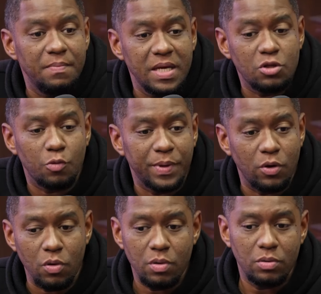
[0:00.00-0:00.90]
Víctor,
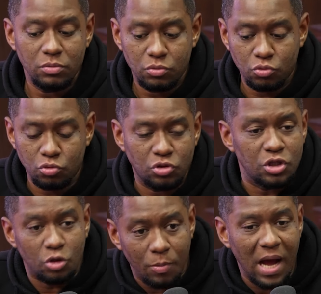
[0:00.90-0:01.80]
pero
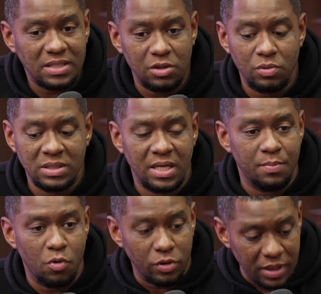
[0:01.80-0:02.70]
si tú vas a hacer una
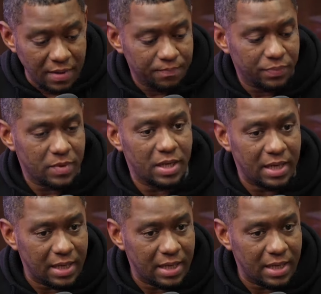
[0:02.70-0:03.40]
ceremonia. ¿Que tú quieres que